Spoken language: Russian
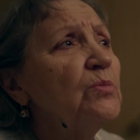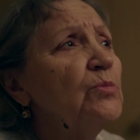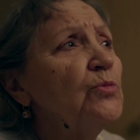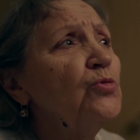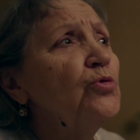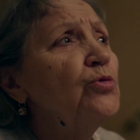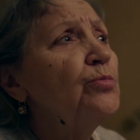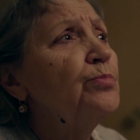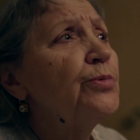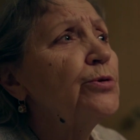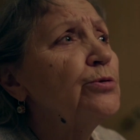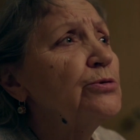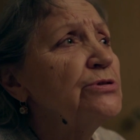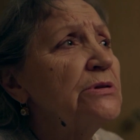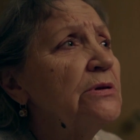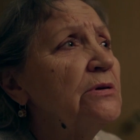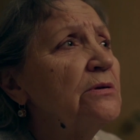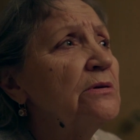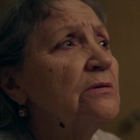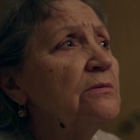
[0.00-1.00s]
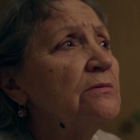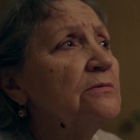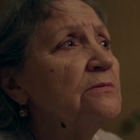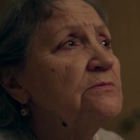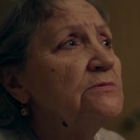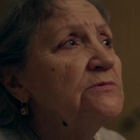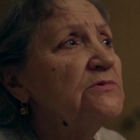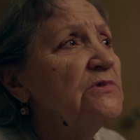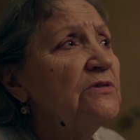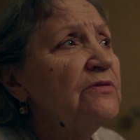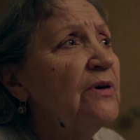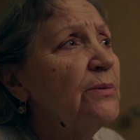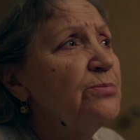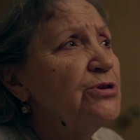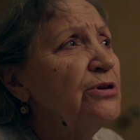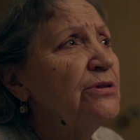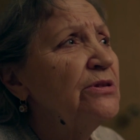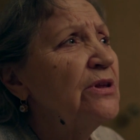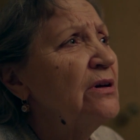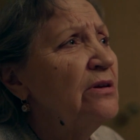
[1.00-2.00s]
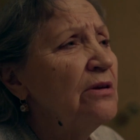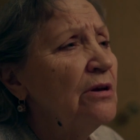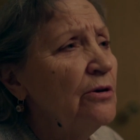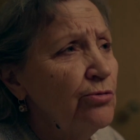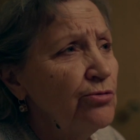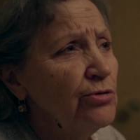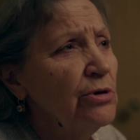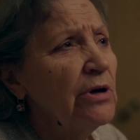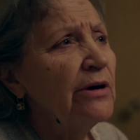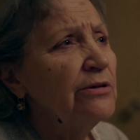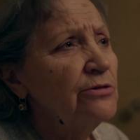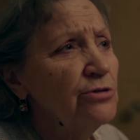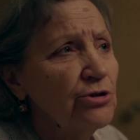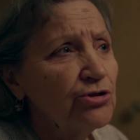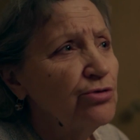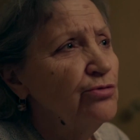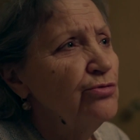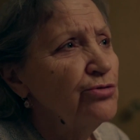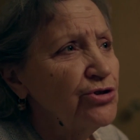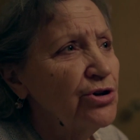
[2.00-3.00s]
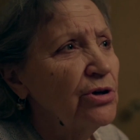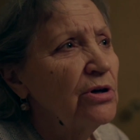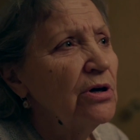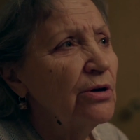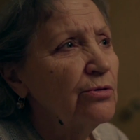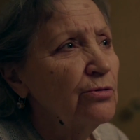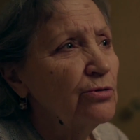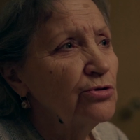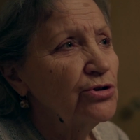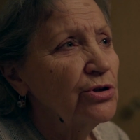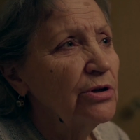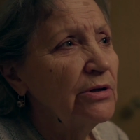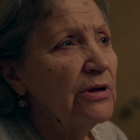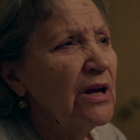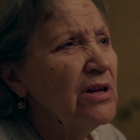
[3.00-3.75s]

Ну, просто вообще такие люди, конечно, очень хорошие.